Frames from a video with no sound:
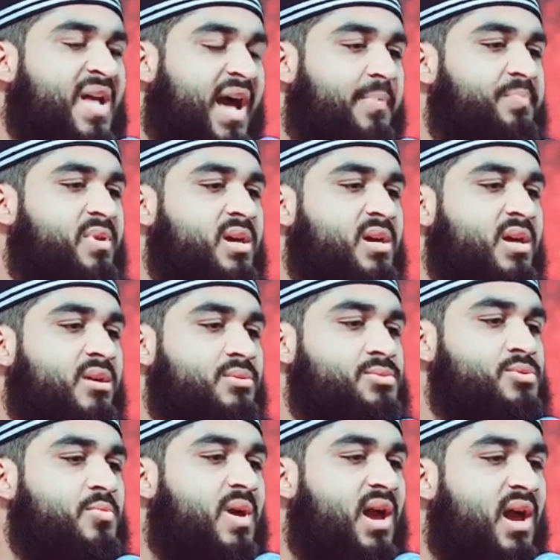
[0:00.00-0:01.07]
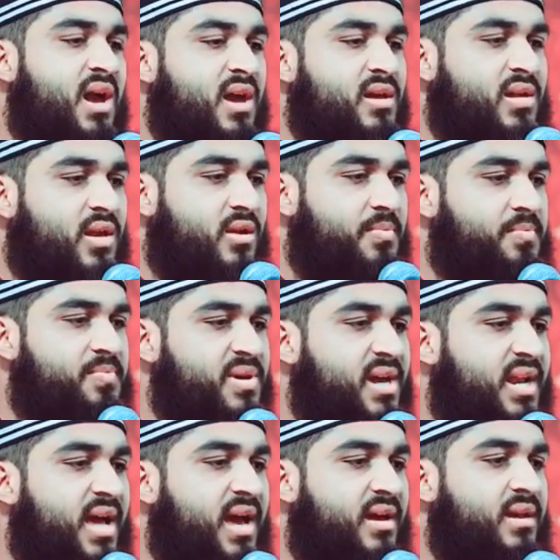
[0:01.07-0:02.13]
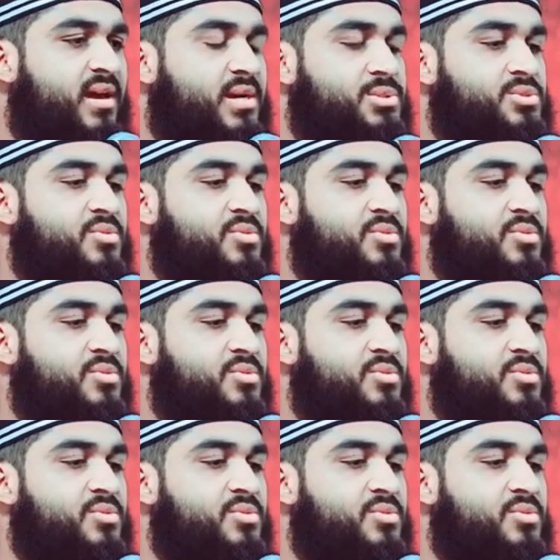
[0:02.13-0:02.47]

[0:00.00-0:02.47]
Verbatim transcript: আপনি সুবাহান রব্বিয়াল আলা